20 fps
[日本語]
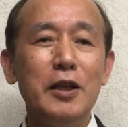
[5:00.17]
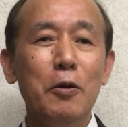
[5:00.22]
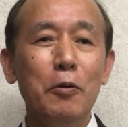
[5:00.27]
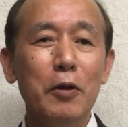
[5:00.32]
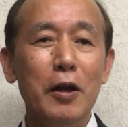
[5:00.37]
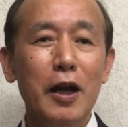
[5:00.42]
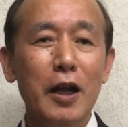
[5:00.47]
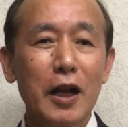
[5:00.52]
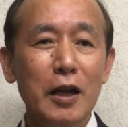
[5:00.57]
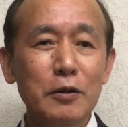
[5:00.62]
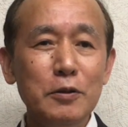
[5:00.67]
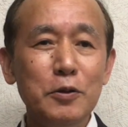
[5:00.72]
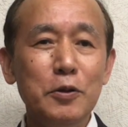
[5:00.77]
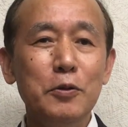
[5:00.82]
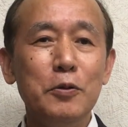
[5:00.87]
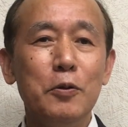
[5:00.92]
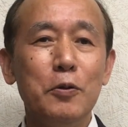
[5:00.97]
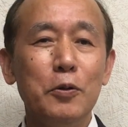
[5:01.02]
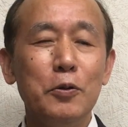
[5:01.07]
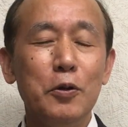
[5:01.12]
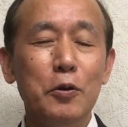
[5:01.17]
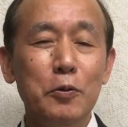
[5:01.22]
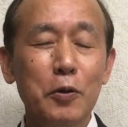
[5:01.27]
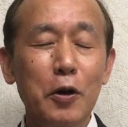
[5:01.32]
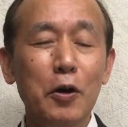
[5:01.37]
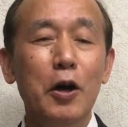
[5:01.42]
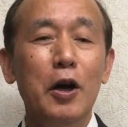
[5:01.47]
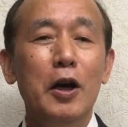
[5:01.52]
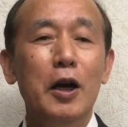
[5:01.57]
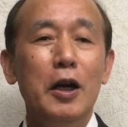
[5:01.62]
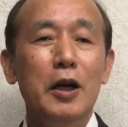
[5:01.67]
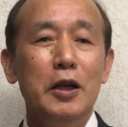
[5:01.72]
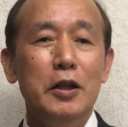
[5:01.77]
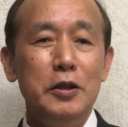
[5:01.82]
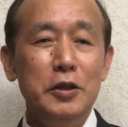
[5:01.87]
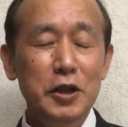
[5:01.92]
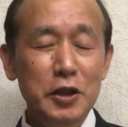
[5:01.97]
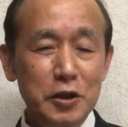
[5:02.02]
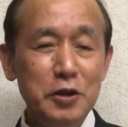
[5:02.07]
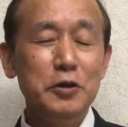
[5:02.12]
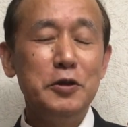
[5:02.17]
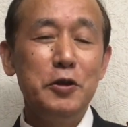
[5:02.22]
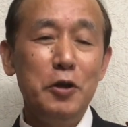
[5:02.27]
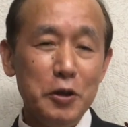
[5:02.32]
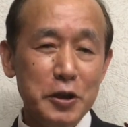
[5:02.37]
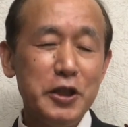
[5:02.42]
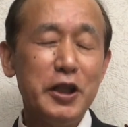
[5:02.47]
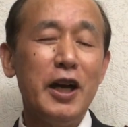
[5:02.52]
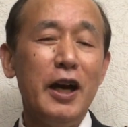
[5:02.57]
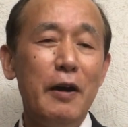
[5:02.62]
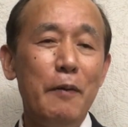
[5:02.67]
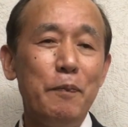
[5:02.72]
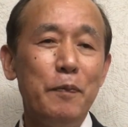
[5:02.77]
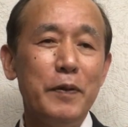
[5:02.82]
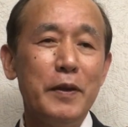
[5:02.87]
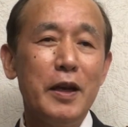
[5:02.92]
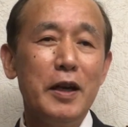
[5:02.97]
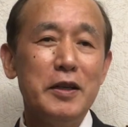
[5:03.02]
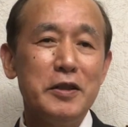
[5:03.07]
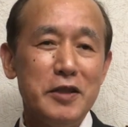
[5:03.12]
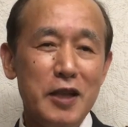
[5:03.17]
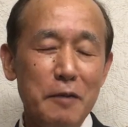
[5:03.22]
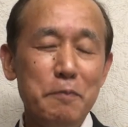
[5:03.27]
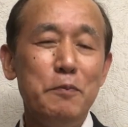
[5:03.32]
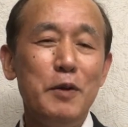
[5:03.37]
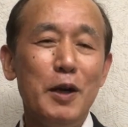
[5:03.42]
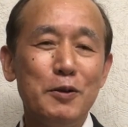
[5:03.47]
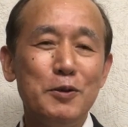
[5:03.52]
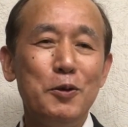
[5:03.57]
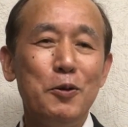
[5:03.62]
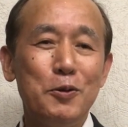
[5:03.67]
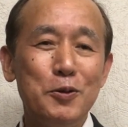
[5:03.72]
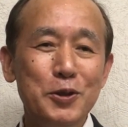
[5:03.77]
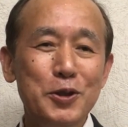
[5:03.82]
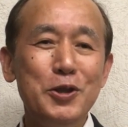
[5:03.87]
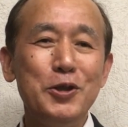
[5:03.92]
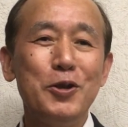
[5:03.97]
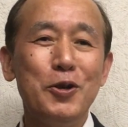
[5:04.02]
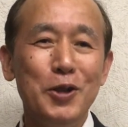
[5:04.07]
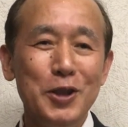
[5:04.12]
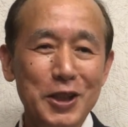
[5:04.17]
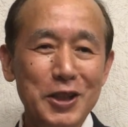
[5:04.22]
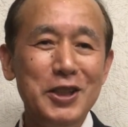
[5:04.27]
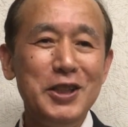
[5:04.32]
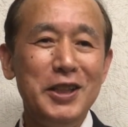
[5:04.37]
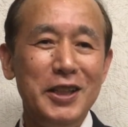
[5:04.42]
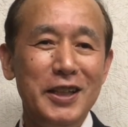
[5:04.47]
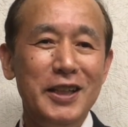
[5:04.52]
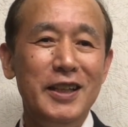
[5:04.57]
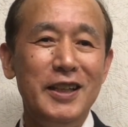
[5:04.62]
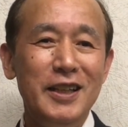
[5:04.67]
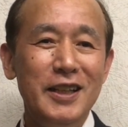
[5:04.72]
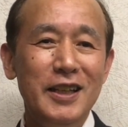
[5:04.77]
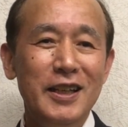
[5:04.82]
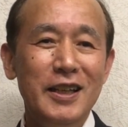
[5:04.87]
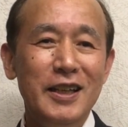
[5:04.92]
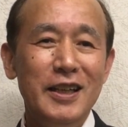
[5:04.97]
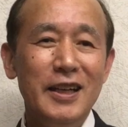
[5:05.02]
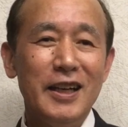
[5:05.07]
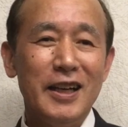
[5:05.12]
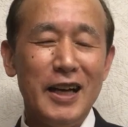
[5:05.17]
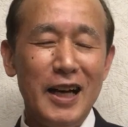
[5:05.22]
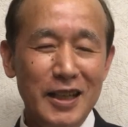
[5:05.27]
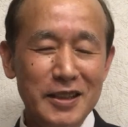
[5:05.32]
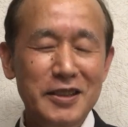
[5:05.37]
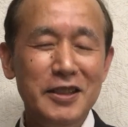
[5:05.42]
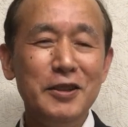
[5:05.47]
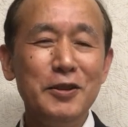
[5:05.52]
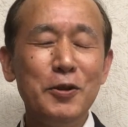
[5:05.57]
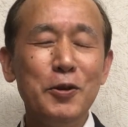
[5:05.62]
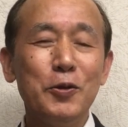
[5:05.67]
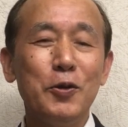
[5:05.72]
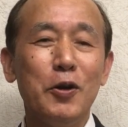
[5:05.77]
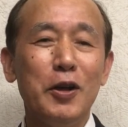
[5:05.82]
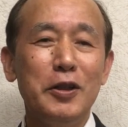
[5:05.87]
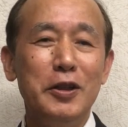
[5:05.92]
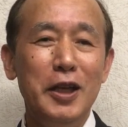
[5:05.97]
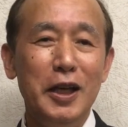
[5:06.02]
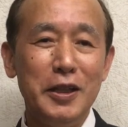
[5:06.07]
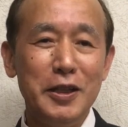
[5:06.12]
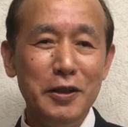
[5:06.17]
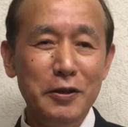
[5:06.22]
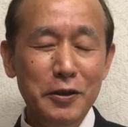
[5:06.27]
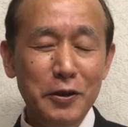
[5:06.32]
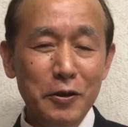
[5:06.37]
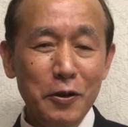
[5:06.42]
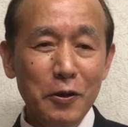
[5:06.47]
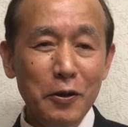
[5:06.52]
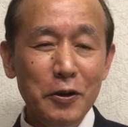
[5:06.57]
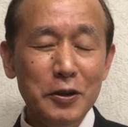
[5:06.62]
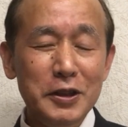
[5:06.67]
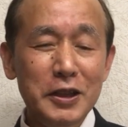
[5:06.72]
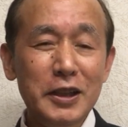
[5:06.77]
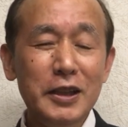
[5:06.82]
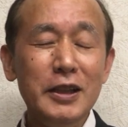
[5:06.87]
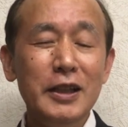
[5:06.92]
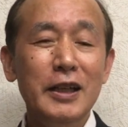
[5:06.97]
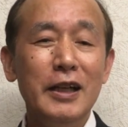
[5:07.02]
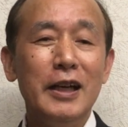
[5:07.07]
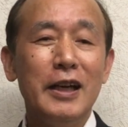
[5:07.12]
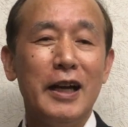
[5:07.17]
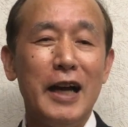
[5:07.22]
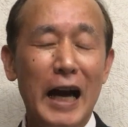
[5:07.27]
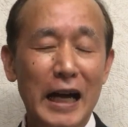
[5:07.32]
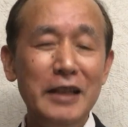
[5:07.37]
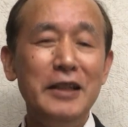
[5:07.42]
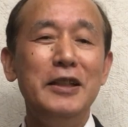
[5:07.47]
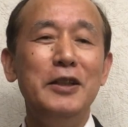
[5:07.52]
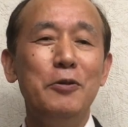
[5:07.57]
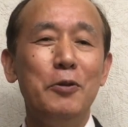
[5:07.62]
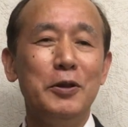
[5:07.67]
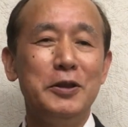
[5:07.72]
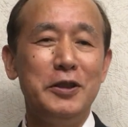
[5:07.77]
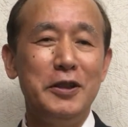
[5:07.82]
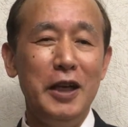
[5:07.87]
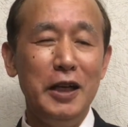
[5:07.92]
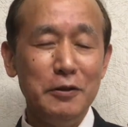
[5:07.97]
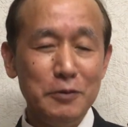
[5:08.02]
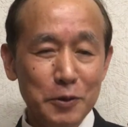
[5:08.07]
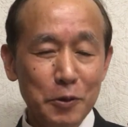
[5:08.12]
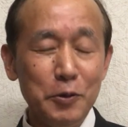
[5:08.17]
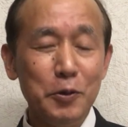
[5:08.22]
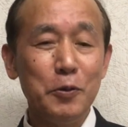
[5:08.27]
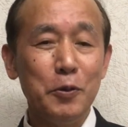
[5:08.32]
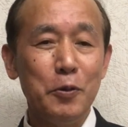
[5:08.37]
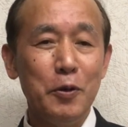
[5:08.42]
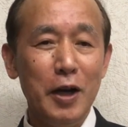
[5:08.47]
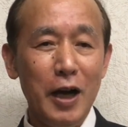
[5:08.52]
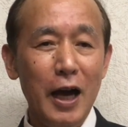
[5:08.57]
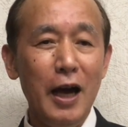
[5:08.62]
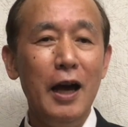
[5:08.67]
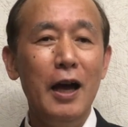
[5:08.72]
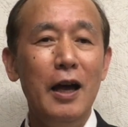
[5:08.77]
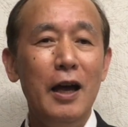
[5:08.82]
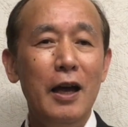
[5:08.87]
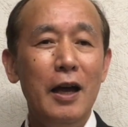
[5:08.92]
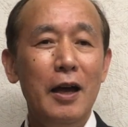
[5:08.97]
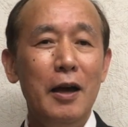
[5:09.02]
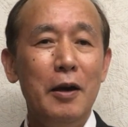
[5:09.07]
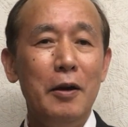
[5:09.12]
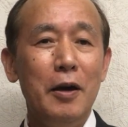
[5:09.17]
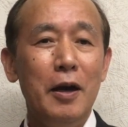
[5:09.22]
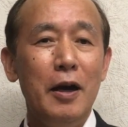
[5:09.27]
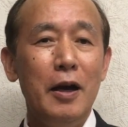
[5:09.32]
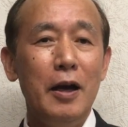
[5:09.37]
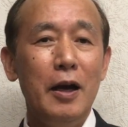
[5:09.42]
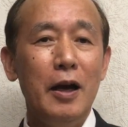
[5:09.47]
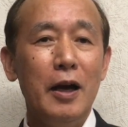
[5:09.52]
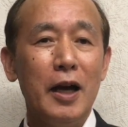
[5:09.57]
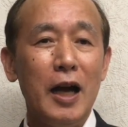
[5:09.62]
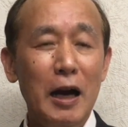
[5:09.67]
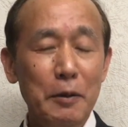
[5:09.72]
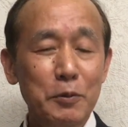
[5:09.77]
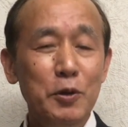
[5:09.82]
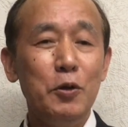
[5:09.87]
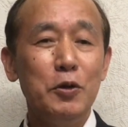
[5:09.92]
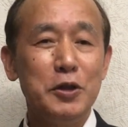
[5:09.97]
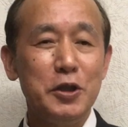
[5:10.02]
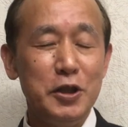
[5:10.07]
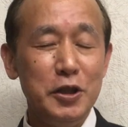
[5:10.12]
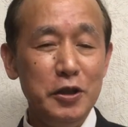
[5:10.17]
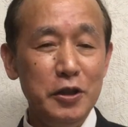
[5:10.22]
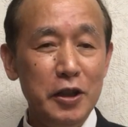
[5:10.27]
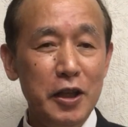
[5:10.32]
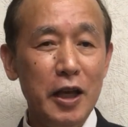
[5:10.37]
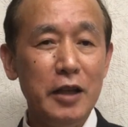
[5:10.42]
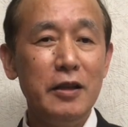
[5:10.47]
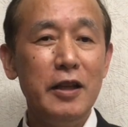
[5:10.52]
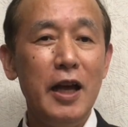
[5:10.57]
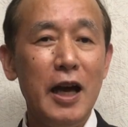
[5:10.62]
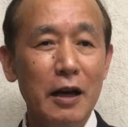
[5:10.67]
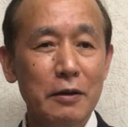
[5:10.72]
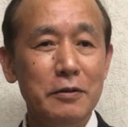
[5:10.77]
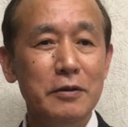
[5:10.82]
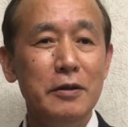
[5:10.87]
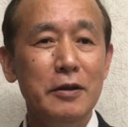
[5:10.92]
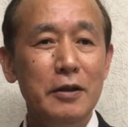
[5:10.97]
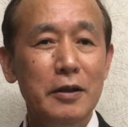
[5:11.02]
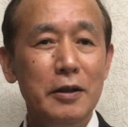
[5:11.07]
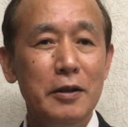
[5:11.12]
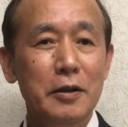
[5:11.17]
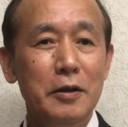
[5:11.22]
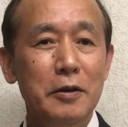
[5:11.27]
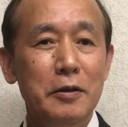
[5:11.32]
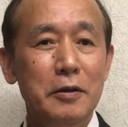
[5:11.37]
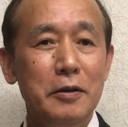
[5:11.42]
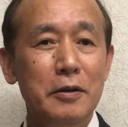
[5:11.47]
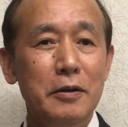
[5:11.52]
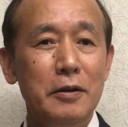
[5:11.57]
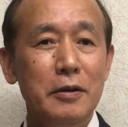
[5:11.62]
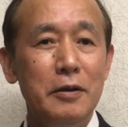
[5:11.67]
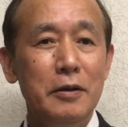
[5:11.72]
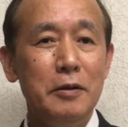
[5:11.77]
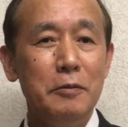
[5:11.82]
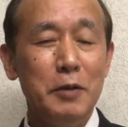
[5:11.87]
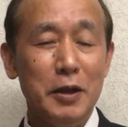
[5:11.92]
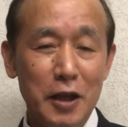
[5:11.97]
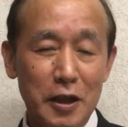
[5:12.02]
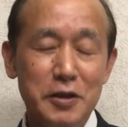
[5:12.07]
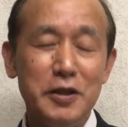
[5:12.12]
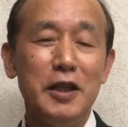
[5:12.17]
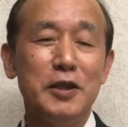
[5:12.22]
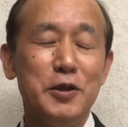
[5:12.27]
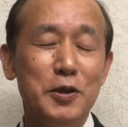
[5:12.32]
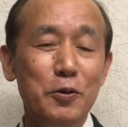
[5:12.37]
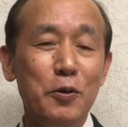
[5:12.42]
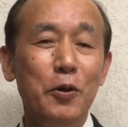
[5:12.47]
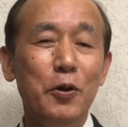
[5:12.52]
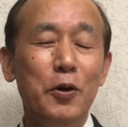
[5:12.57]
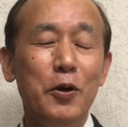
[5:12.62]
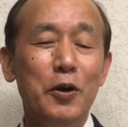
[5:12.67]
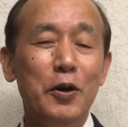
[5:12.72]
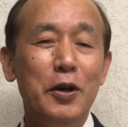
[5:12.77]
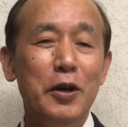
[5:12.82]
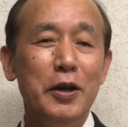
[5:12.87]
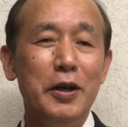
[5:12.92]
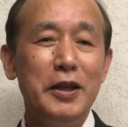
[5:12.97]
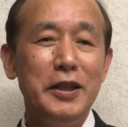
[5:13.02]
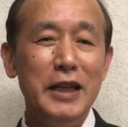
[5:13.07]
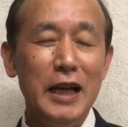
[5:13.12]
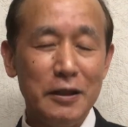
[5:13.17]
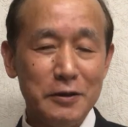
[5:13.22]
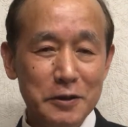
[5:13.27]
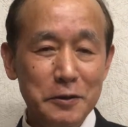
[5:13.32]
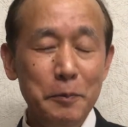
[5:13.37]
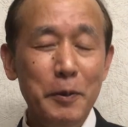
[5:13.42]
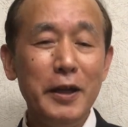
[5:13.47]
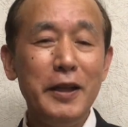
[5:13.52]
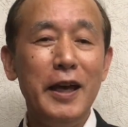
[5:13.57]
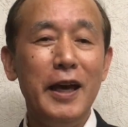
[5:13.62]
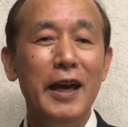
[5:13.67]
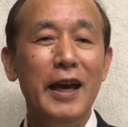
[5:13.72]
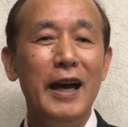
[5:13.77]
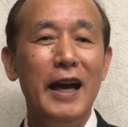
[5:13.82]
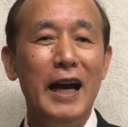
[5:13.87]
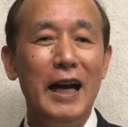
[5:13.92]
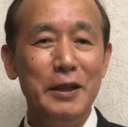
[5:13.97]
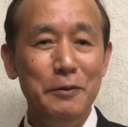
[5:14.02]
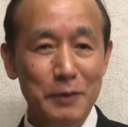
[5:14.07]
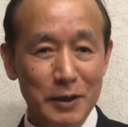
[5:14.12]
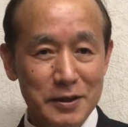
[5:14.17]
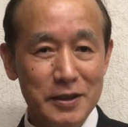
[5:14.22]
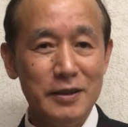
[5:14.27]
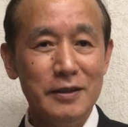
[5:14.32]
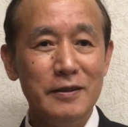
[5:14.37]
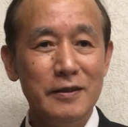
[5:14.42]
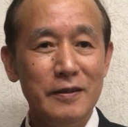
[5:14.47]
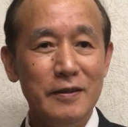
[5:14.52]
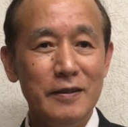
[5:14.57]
いておられるということを24時間365日感じることができるように管理をしていくということが神の神殿である私たちの役目であります